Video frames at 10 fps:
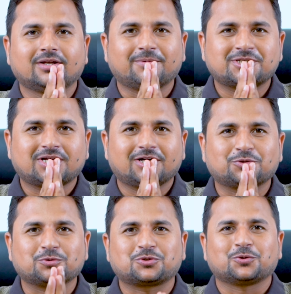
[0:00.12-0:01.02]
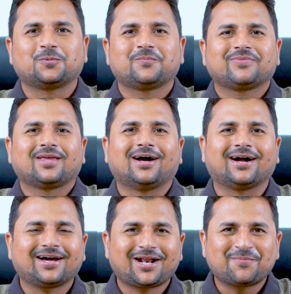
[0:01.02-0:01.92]
नमस्कार दोस्तों
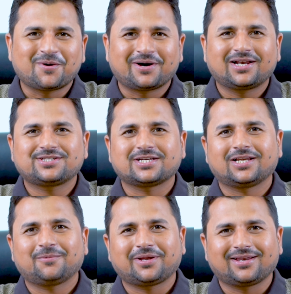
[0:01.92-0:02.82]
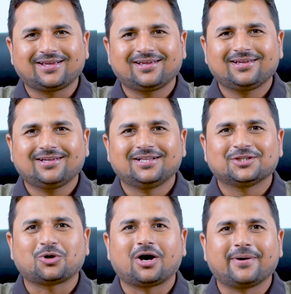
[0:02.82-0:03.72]
अगर आप हमारे चैनल पर नए हैं
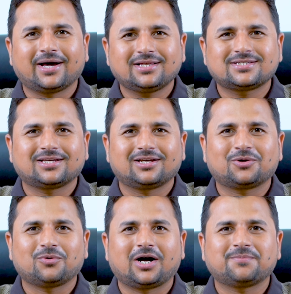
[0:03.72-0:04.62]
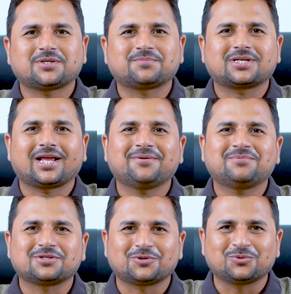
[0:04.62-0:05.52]
तो हमारे चैनल को आप सब्सक्राइब
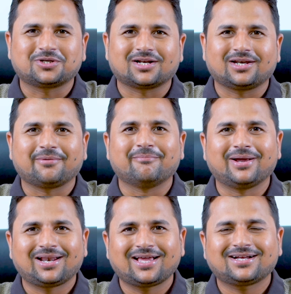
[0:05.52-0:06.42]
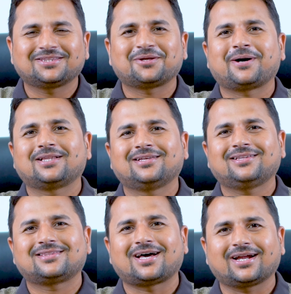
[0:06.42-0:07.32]
ज़रूर कर लें बेल आइकन दबा दें
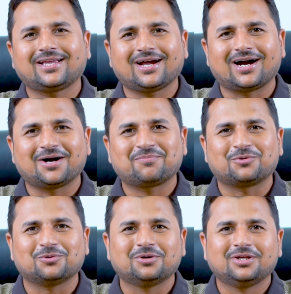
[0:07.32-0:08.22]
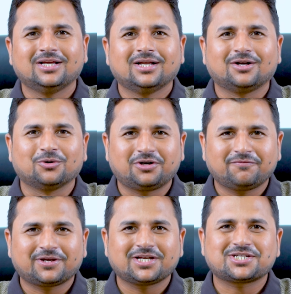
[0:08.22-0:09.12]
ताकि आपको
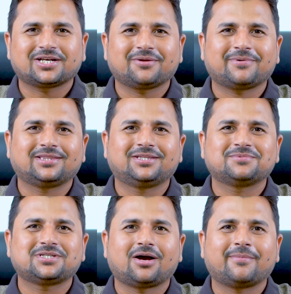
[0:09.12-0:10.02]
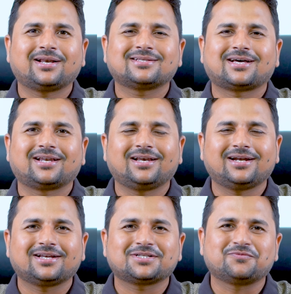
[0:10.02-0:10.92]
नोटिफिकेशन के माध्यम से हमारे सारे
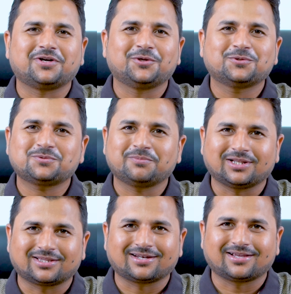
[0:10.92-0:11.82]
लेटेस्ट वीडियोस मिलते